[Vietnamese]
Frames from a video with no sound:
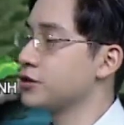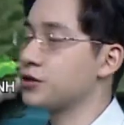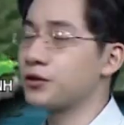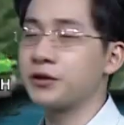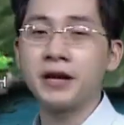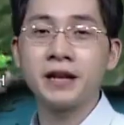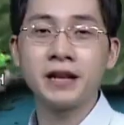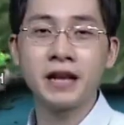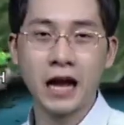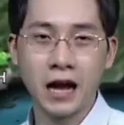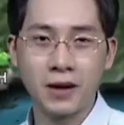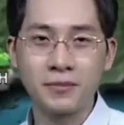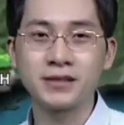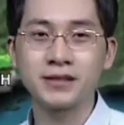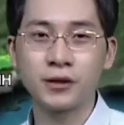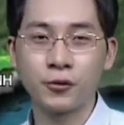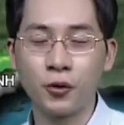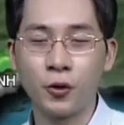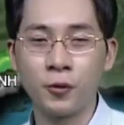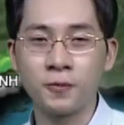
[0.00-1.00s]
cho đến hai mươi
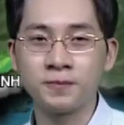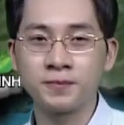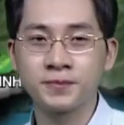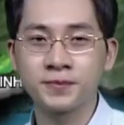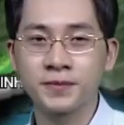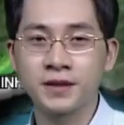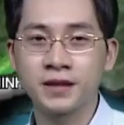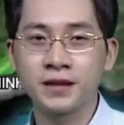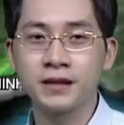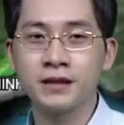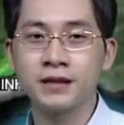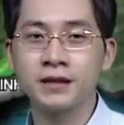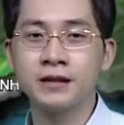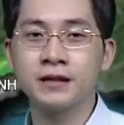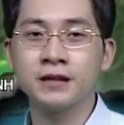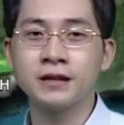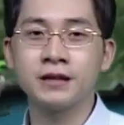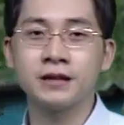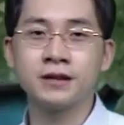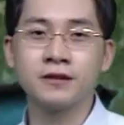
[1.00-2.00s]
sáu độ.
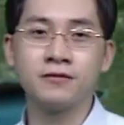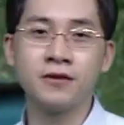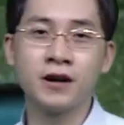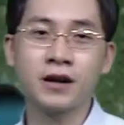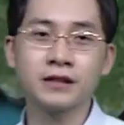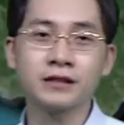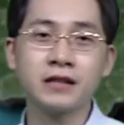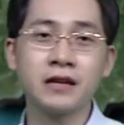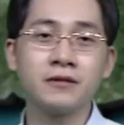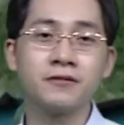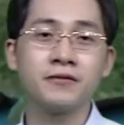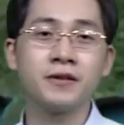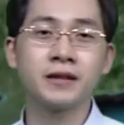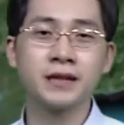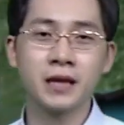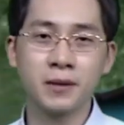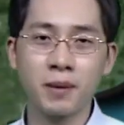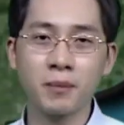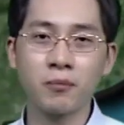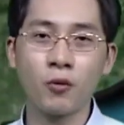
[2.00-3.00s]
Với các tỉnh phía
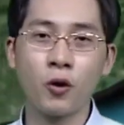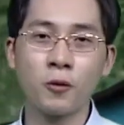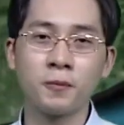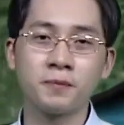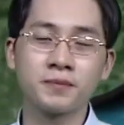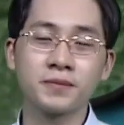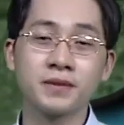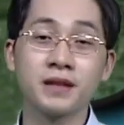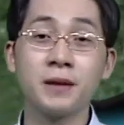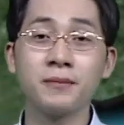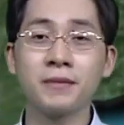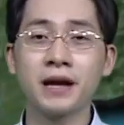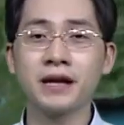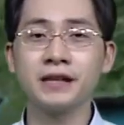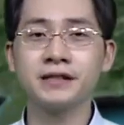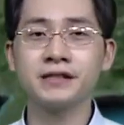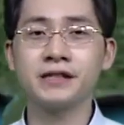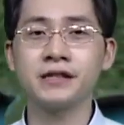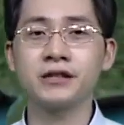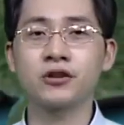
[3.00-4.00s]
Tây Bắc Bộ, đêm
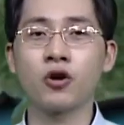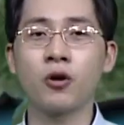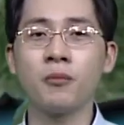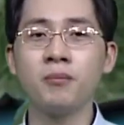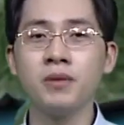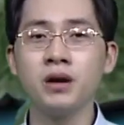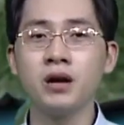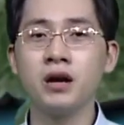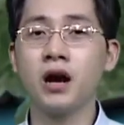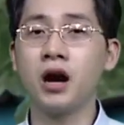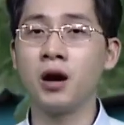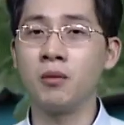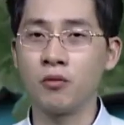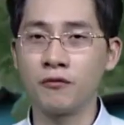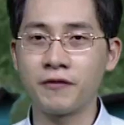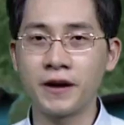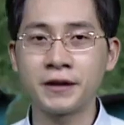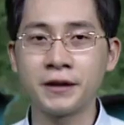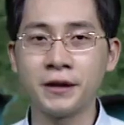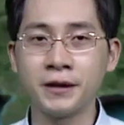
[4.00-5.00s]
nay chỉ có mưa ở
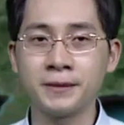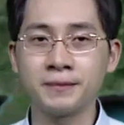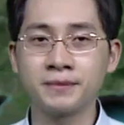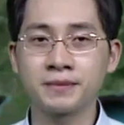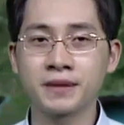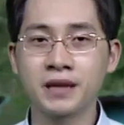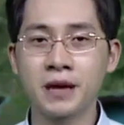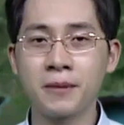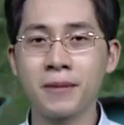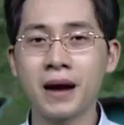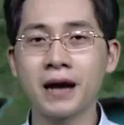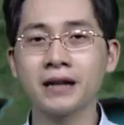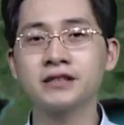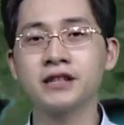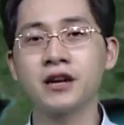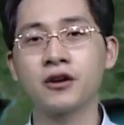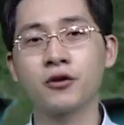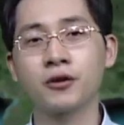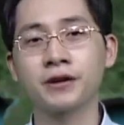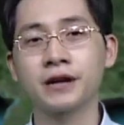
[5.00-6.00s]
một vài nơi, ngày mai
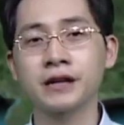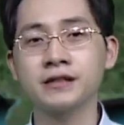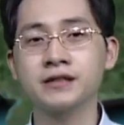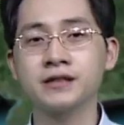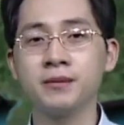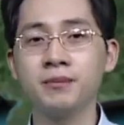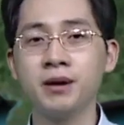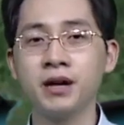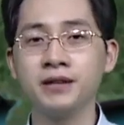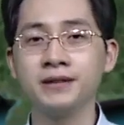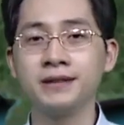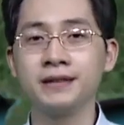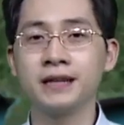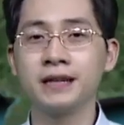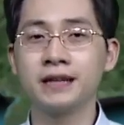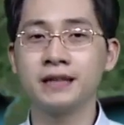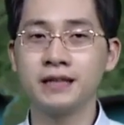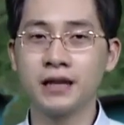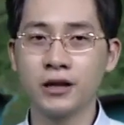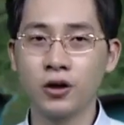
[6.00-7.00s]
trời có nắng sớm hơn,
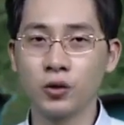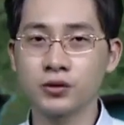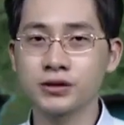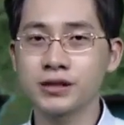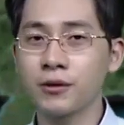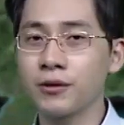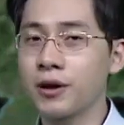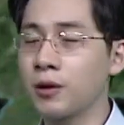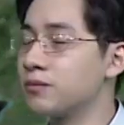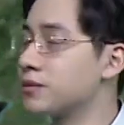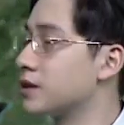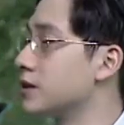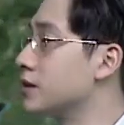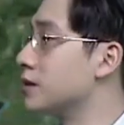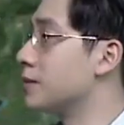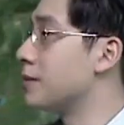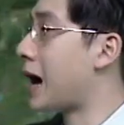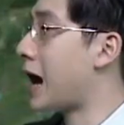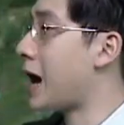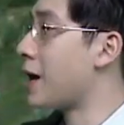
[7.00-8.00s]
nhiệt độ dao động
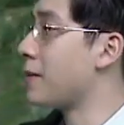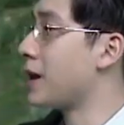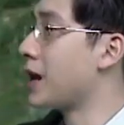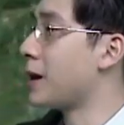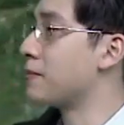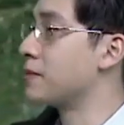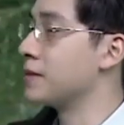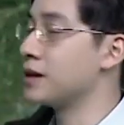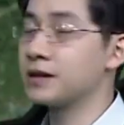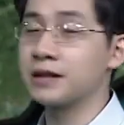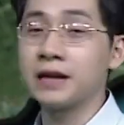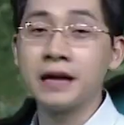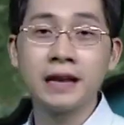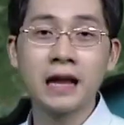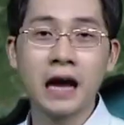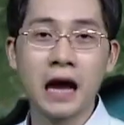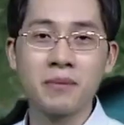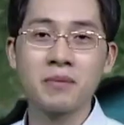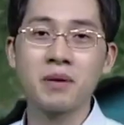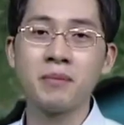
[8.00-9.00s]
từ hai mươi lăm đến
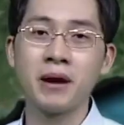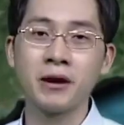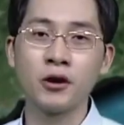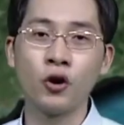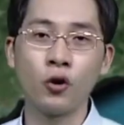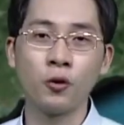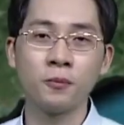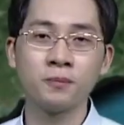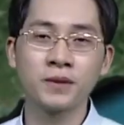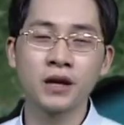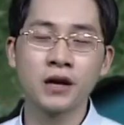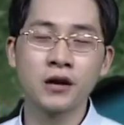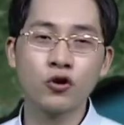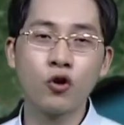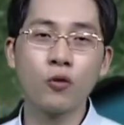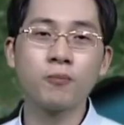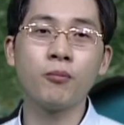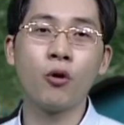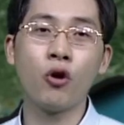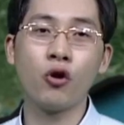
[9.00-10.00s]
hai mươi bảy độ,
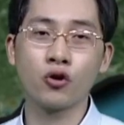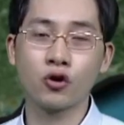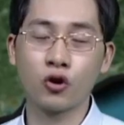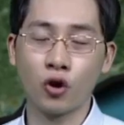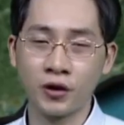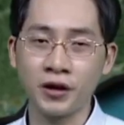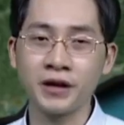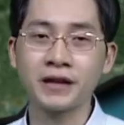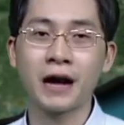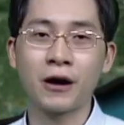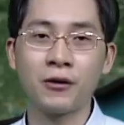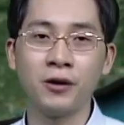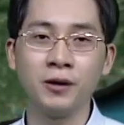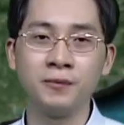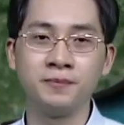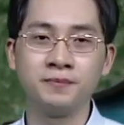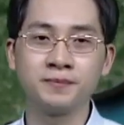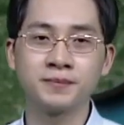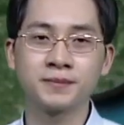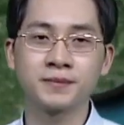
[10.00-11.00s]
cục bộ có nơi cao
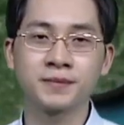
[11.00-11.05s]
hơn.